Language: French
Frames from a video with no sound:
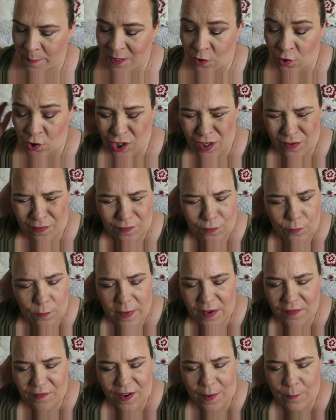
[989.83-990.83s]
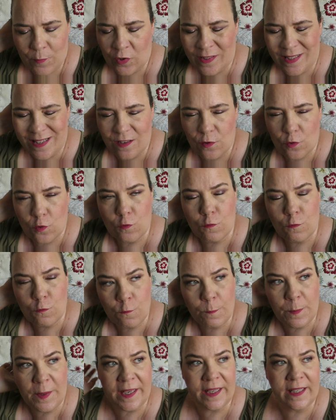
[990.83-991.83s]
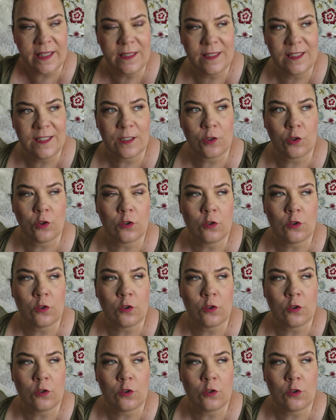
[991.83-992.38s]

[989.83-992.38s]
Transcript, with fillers: parce que j'ai vu mais vraiment des super critiques,